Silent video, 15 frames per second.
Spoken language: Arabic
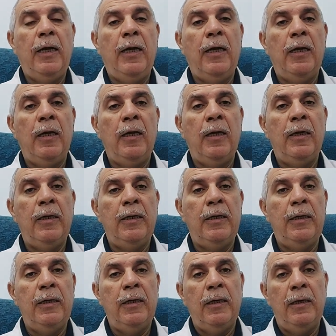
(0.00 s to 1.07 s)
آه،
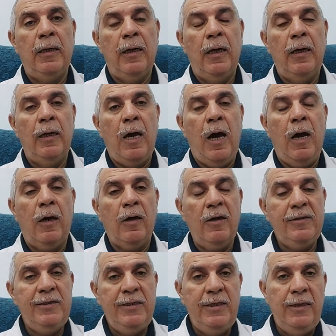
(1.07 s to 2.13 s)

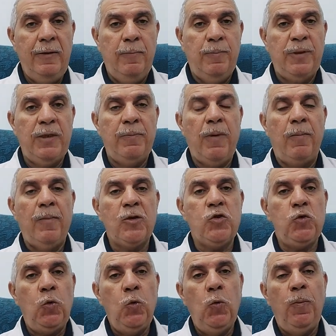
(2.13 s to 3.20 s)
الأعراض دي بتبقى
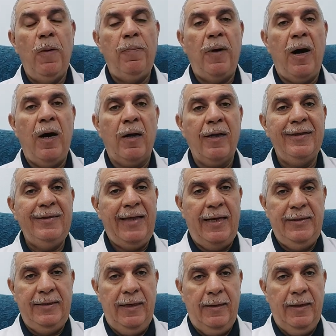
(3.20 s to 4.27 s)
مصحوبة بأعراض
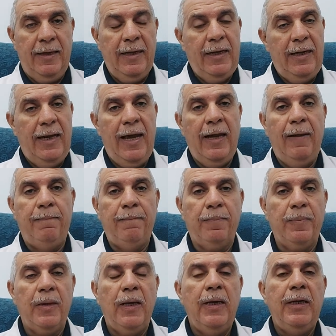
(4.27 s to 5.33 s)
تانية غير
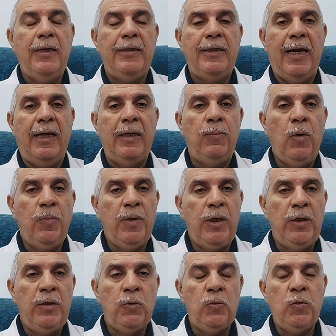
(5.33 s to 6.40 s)
الألم يعني
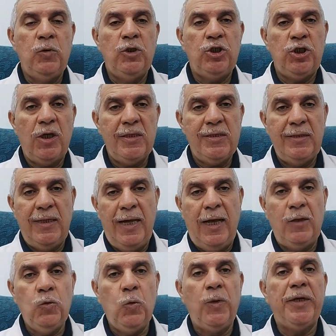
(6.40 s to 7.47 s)
ممكن يكون الشخص ده
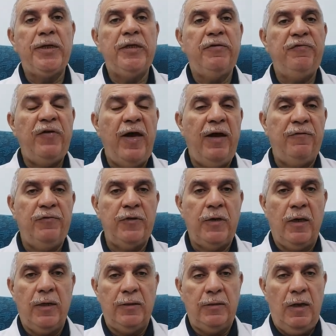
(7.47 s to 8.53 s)
عنده ارتفاع في
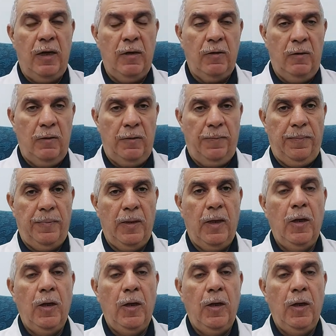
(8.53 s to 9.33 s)
درجة الحرارة